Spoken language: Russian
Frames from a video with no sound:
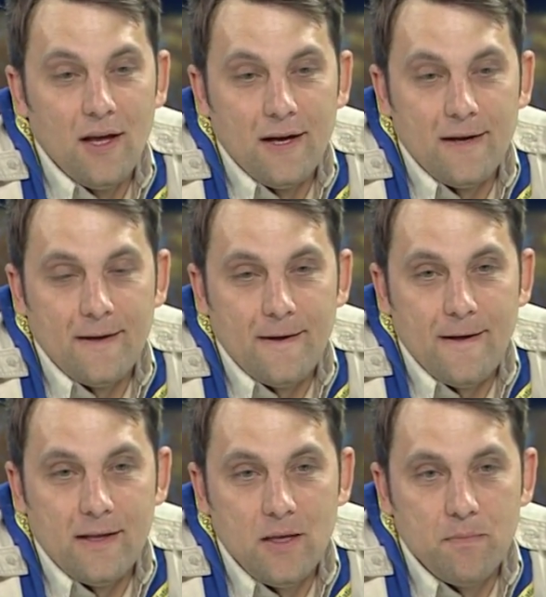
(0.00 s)
А,
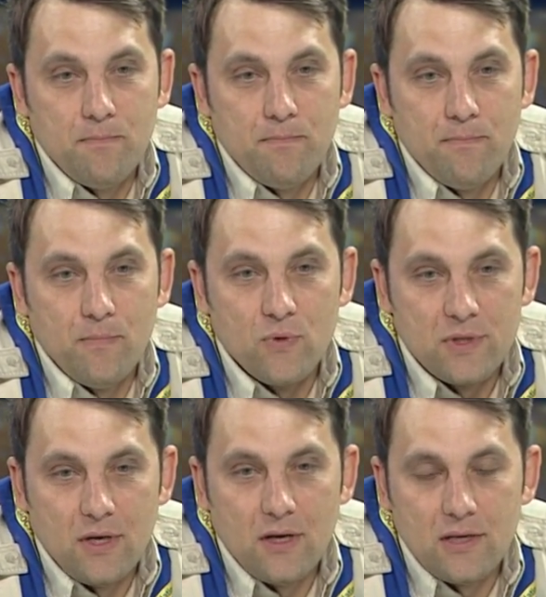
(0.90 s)
они
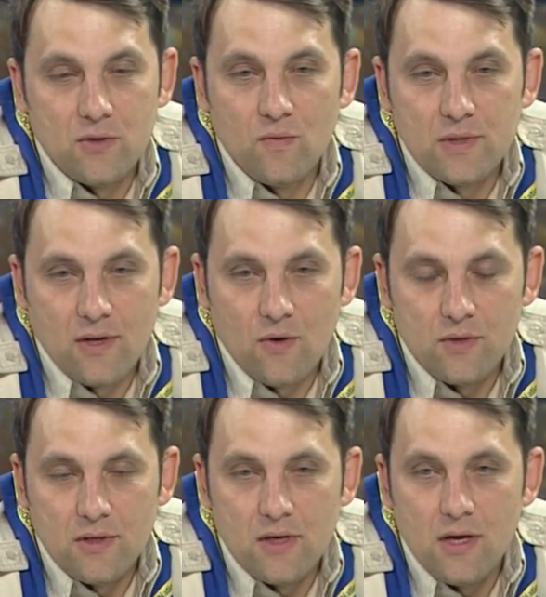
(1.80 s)
узнали основы
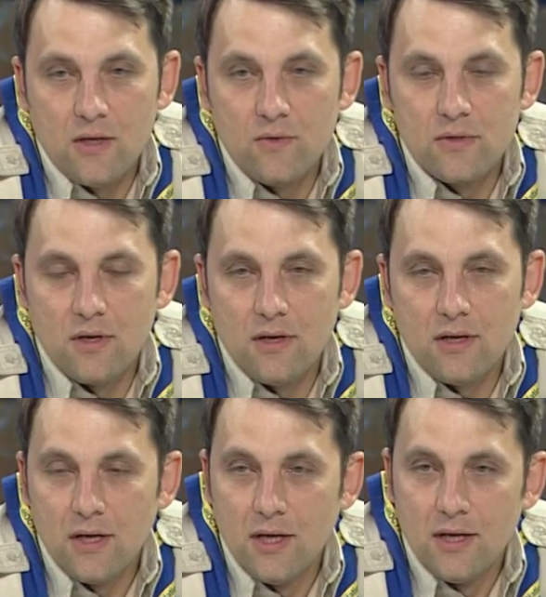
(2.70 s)
скаутинга, они
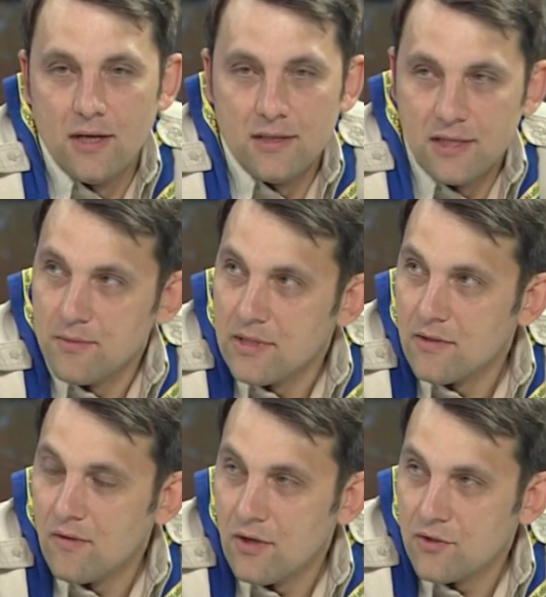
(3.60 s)
узнали 7
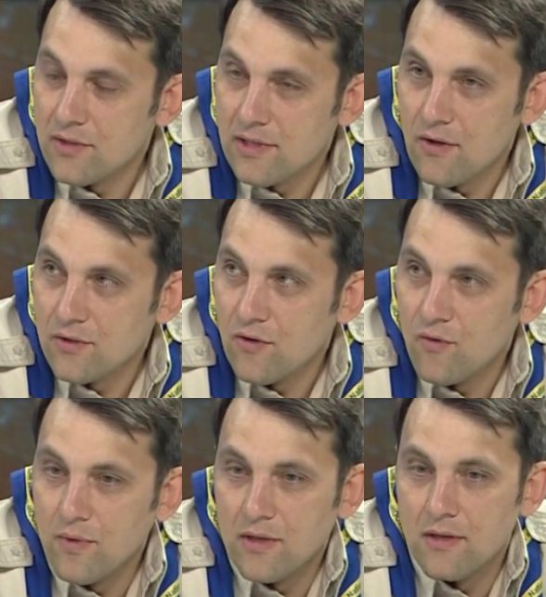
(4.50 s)
составляющих скаутского
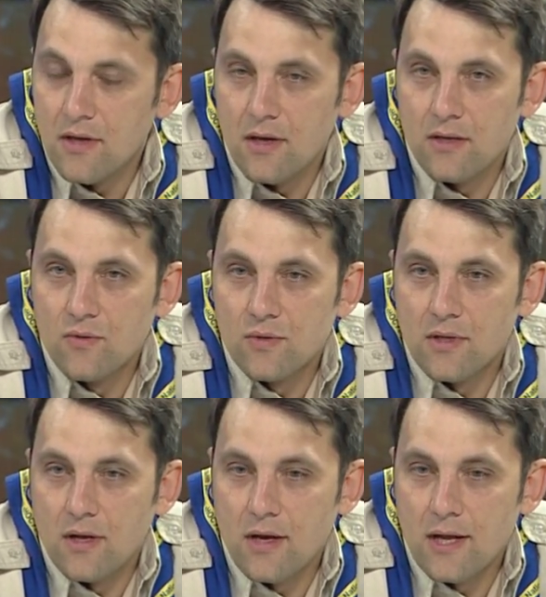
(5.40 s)
метода, они
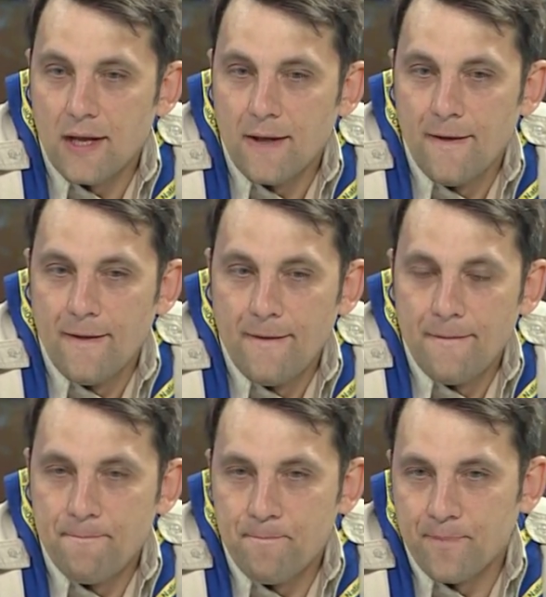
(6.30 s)
узнали
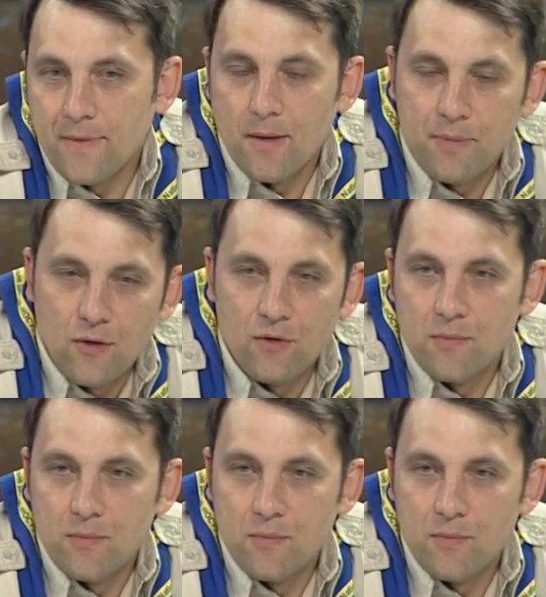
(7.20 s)
определенные